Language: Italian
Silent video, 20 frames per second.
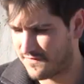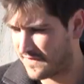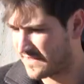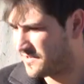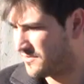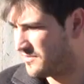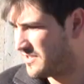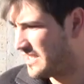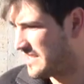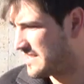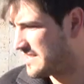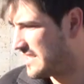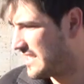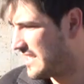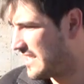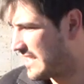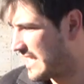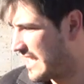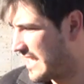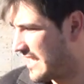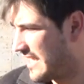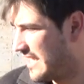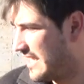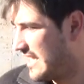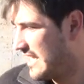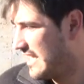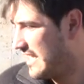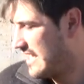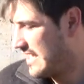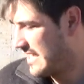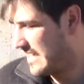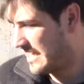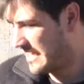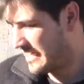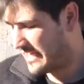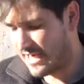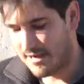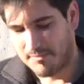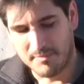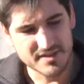frazionisti che
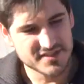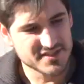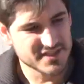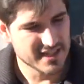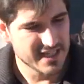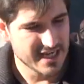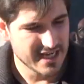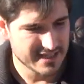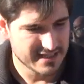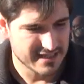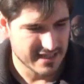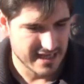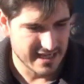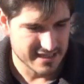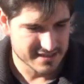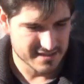eh, nella precedente